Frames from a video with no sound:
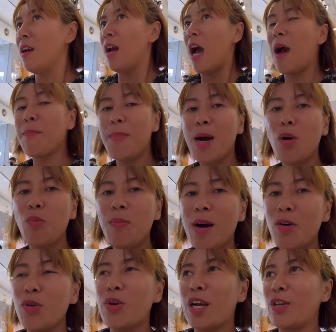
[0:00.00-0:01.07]
ang
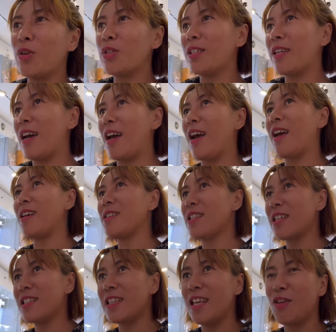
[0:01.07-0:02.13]
bango-bango ngayon guys
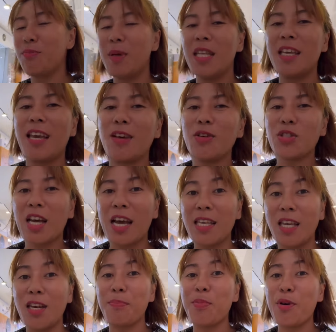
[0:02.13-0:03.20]
kasi yung binigay ko sa
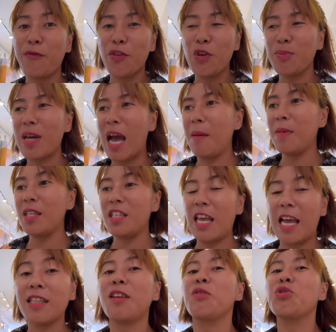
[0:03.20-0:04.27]
kanya na perfume gamit
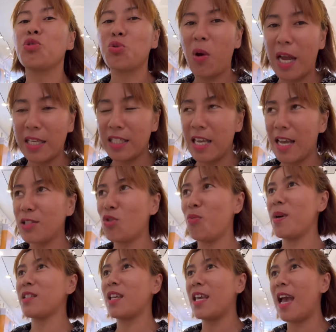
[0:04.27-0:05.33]
niya at nagustuhan niya. So
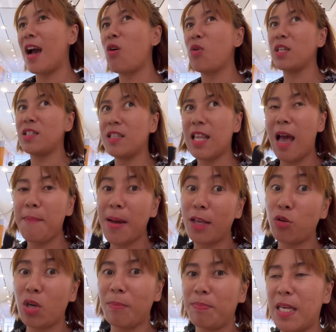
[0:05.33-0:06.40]
masaya ako kasi tama
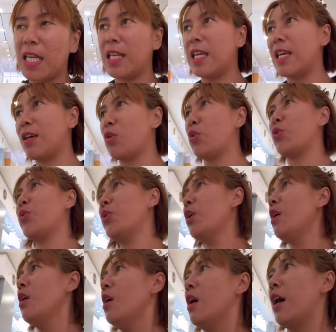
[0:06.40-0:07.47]
yung napili ko.
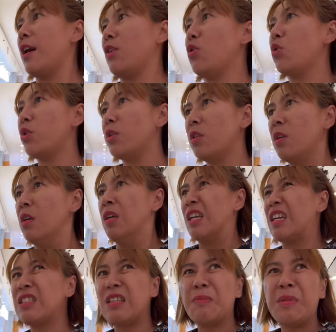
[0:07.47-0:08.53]
Ayun.
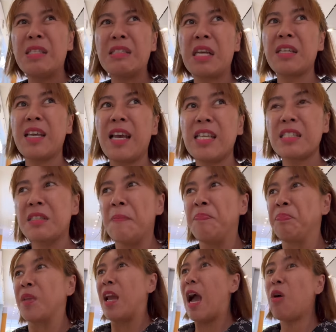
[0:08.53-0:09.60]
Kasi minsan guys,
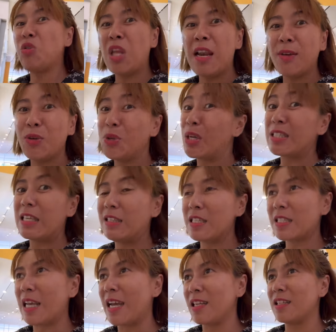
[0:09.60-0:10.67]
ako na lang yung
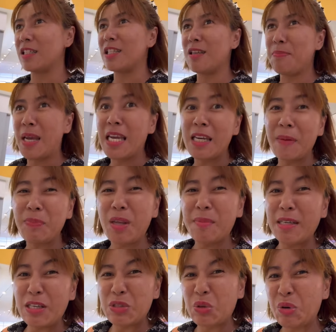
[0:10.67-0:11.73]
nagdi-decide kasi mahirap
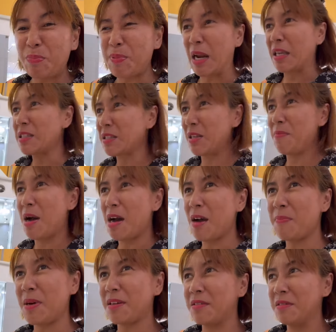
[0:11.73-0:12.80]
naman i-surprise diba
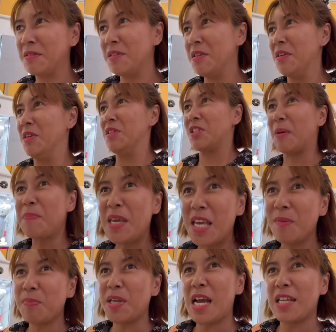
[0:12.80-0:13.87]
kapag
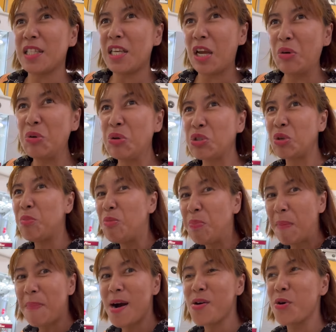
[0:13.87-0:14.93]
sabihin pa natin anong gusto mong
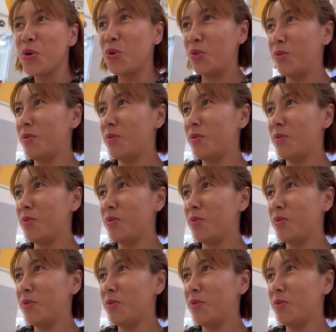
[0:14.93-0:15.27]
pabango.